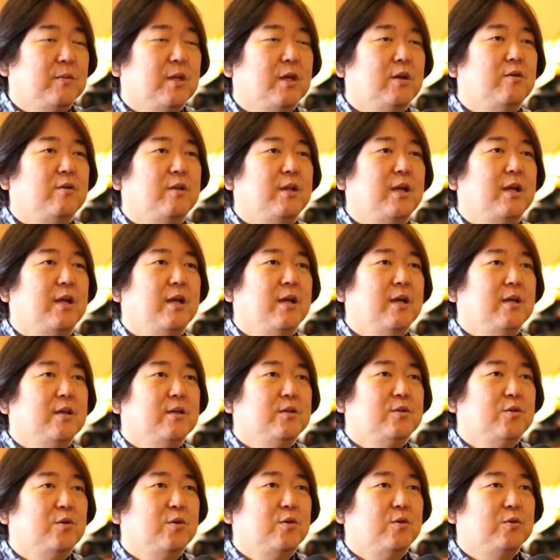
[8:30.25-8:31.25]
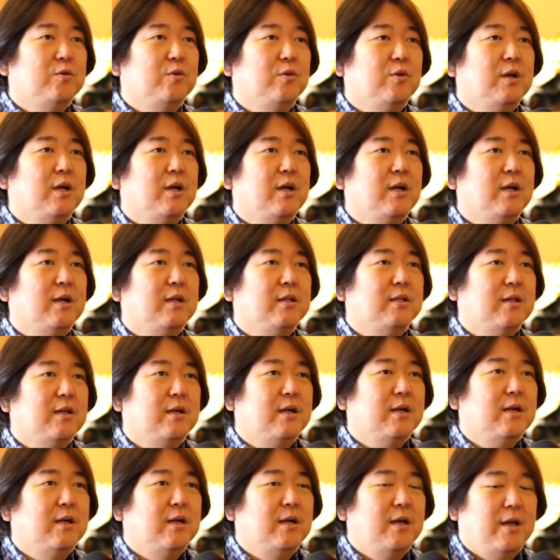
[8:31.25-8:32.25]
なのでそういうことを考え
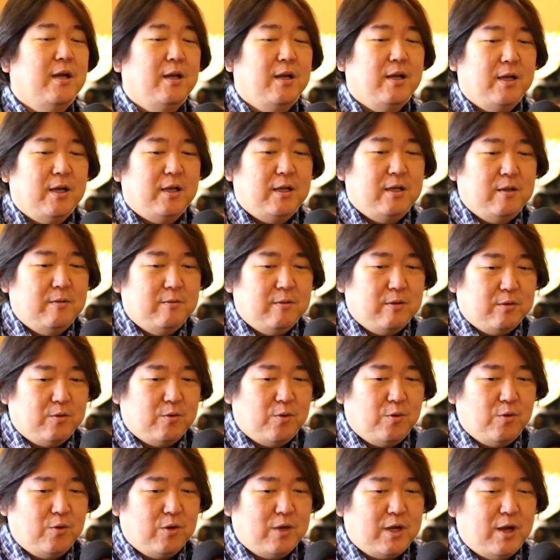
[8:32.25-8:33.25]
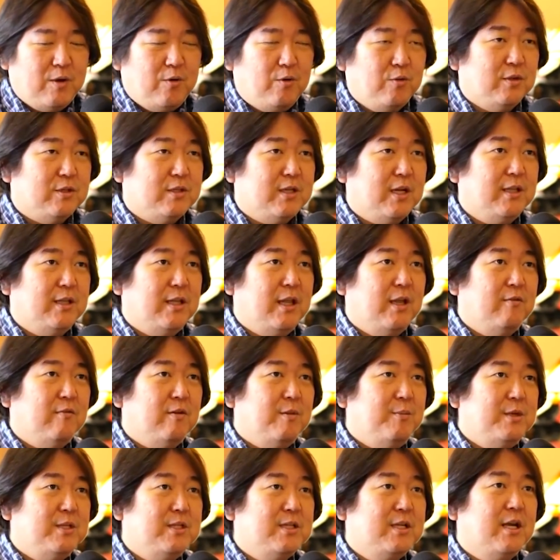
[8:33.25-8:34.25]
たらこの過去のさんねん
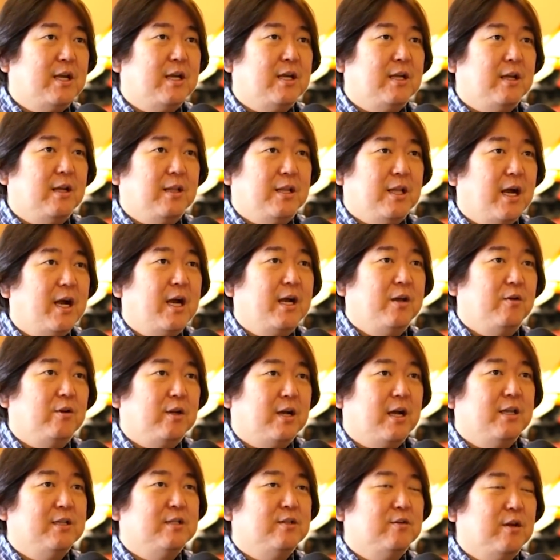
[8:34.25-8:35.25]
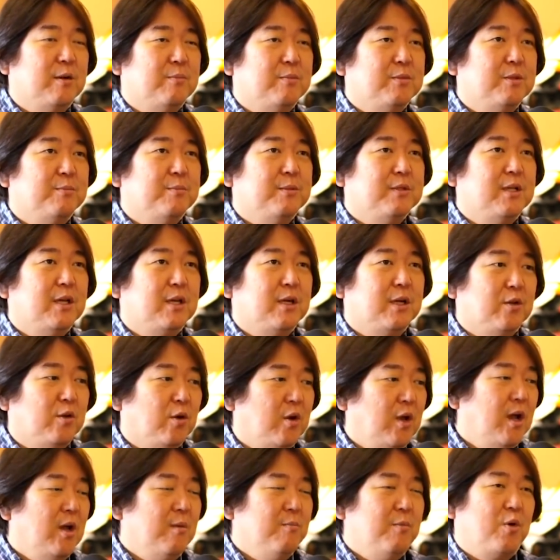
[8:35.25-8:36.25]
は短い長いように感じるかもしれませんけ
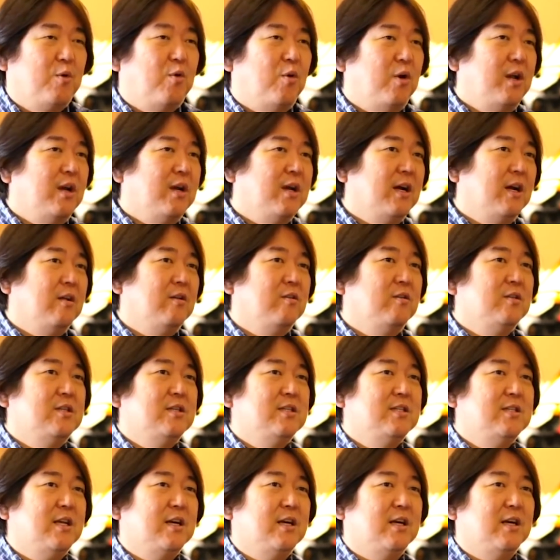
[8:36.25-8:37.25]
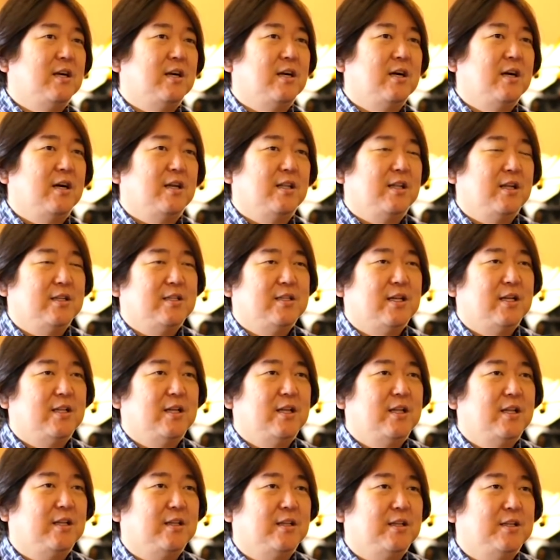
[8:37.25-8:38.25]
ど、これからの人生から考えたらさ
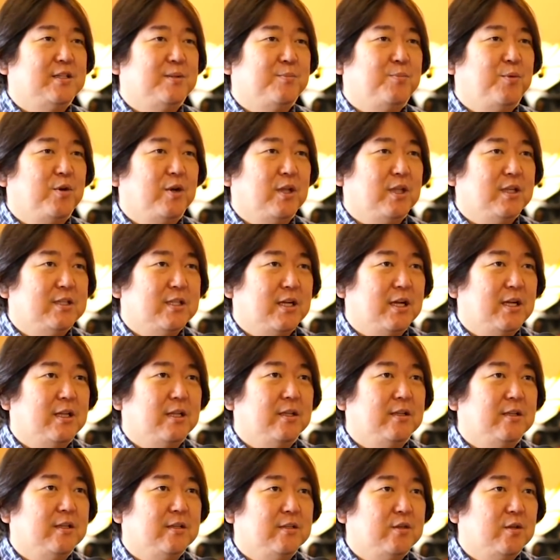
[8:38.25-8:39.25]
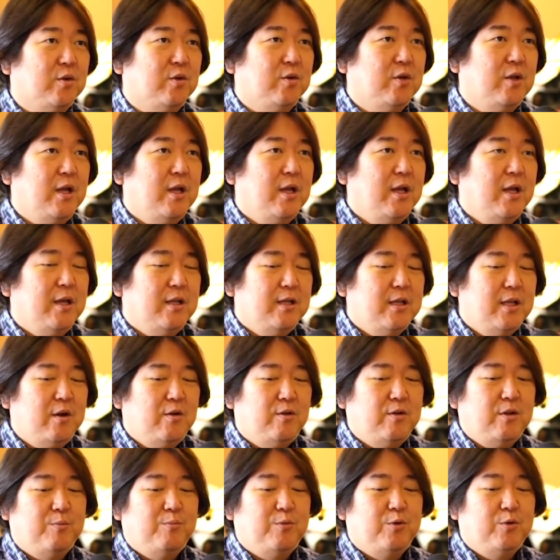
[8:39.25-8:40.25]
んねんなんてちっぽけな時間なんですよ。
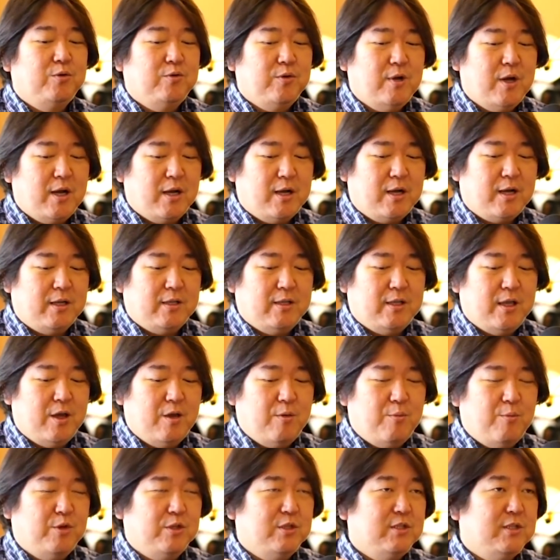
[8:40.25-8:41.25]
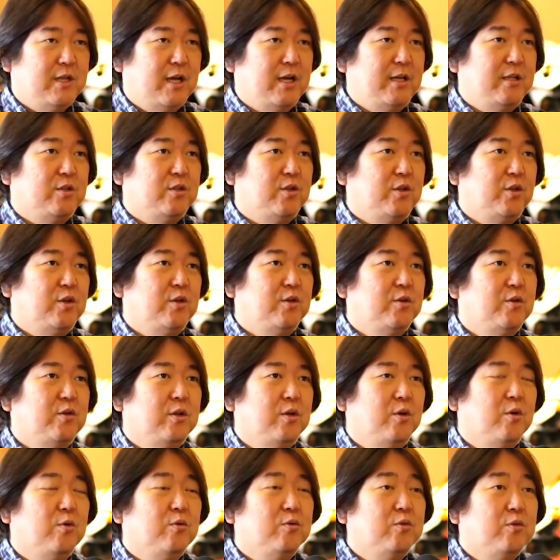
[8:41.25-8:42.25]
なので僕は家庭を持ちたいというふ
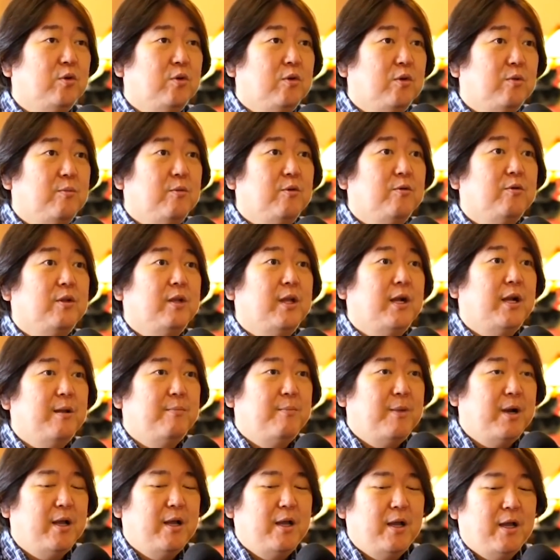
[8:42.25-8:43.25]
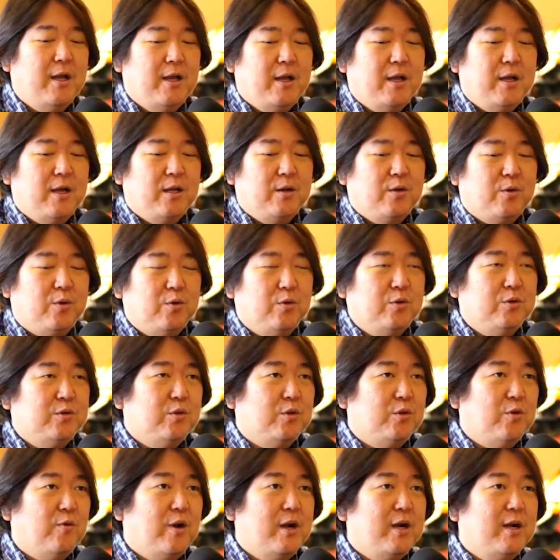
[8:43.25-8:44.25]
うに本当に思うのであればこの
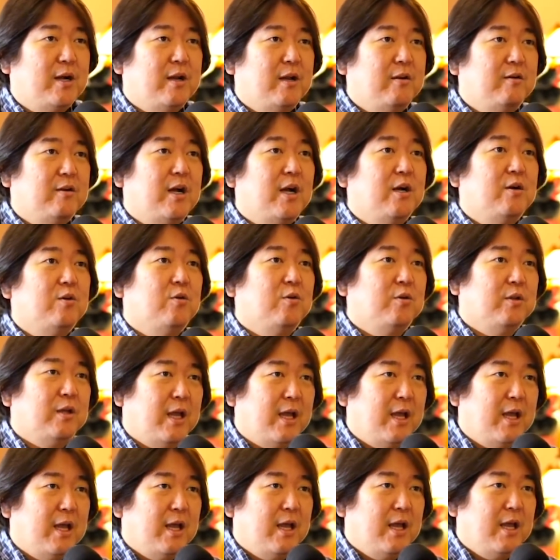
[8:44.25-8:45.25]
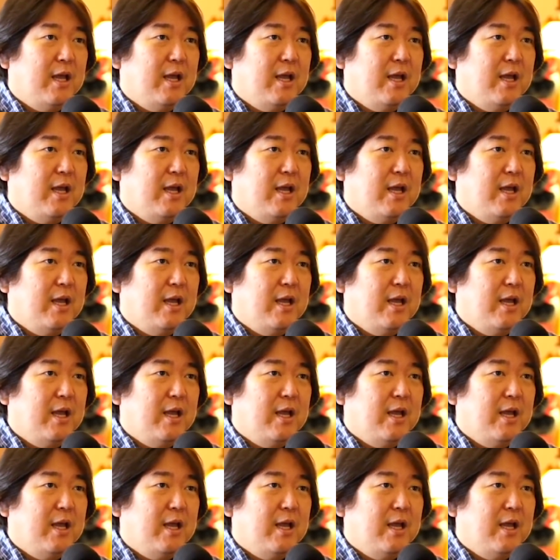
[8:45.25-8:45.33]
人と別れる覚悟で、